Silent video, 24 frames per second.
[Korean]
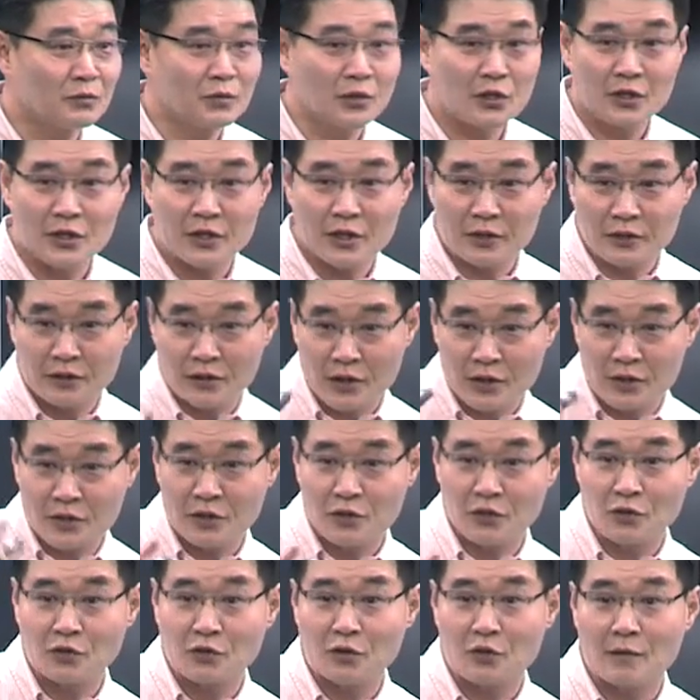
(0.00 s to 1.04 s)
물론 이제
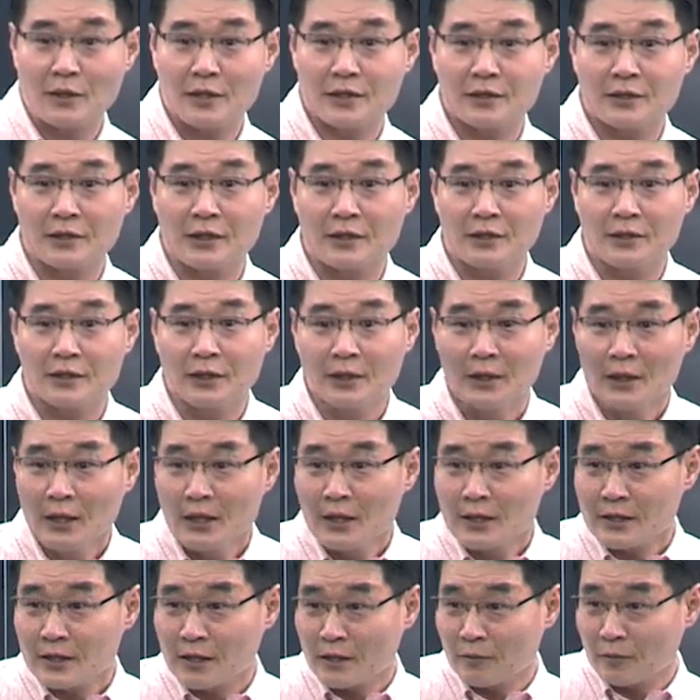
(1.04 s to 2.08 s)
대체적으로 봤을 때는
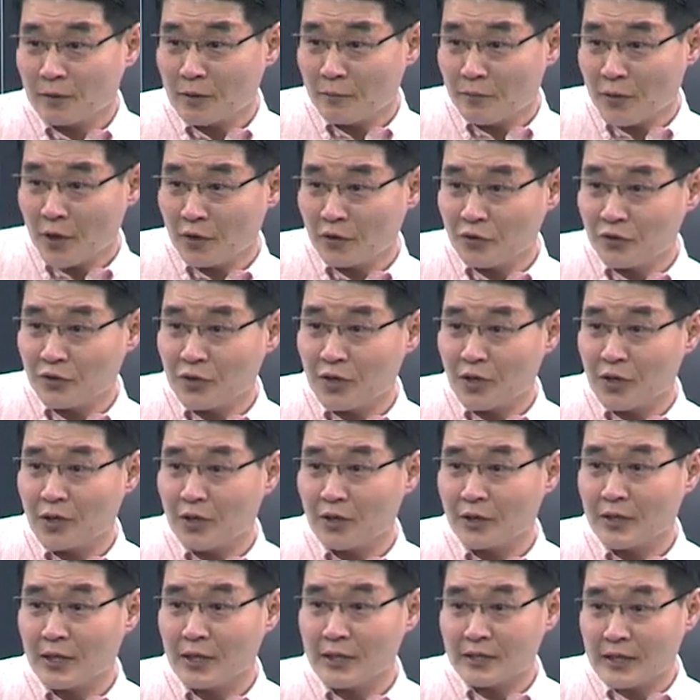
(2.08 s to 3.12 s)
제가 볼때 평균
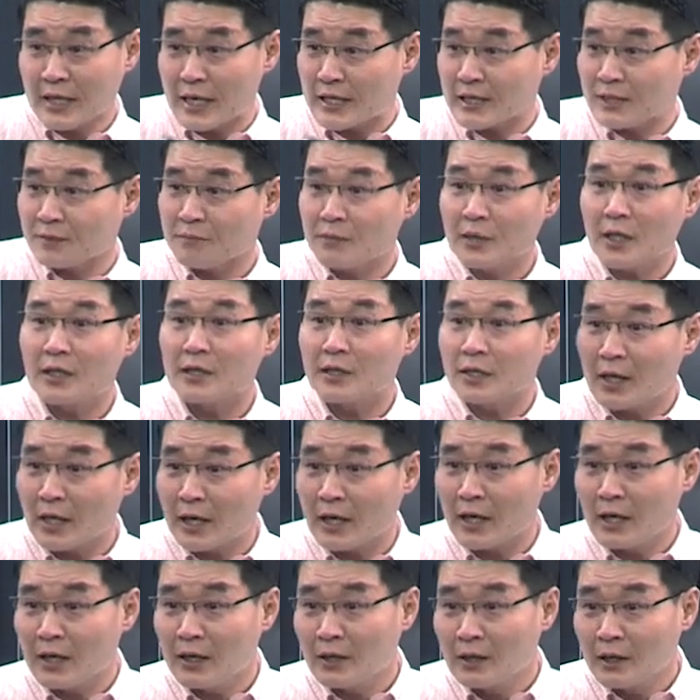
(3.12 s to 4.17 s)
연령이 한 40대
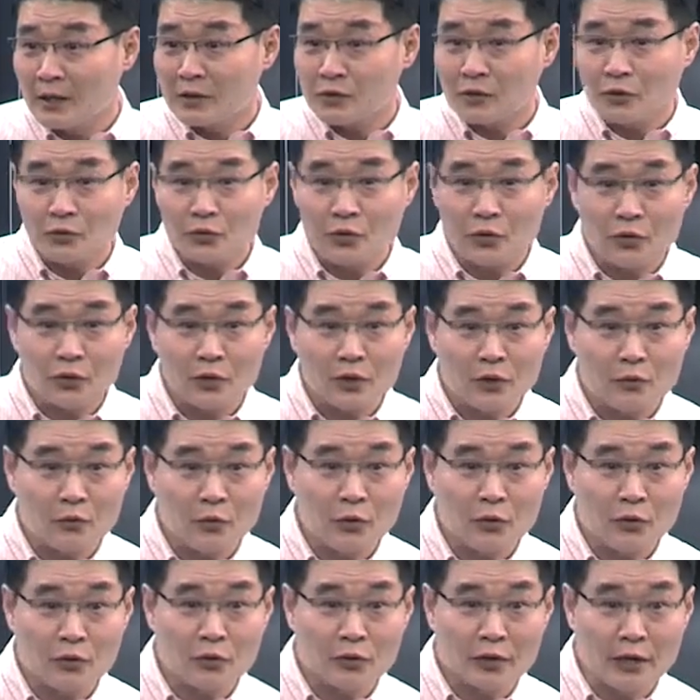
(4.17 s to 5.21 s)
이하 정도로 이렇게
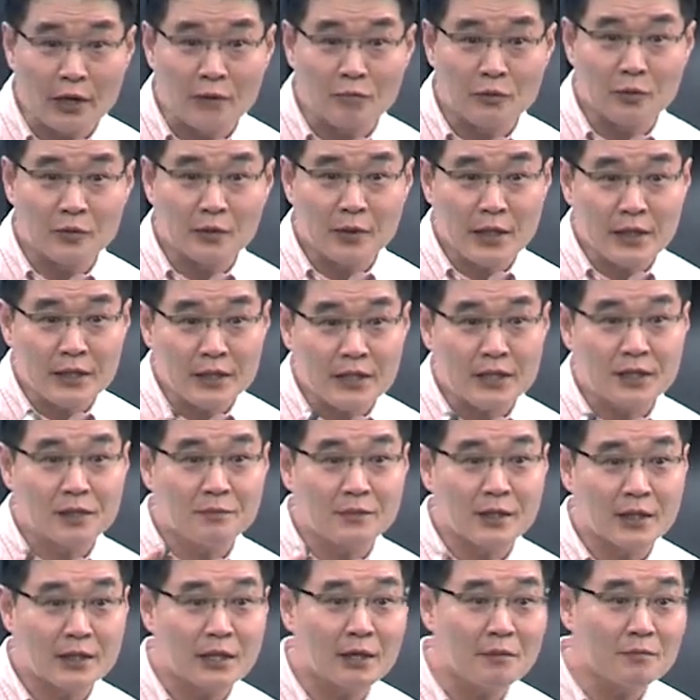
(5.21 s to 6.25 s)
보이고 대부분 한 20대,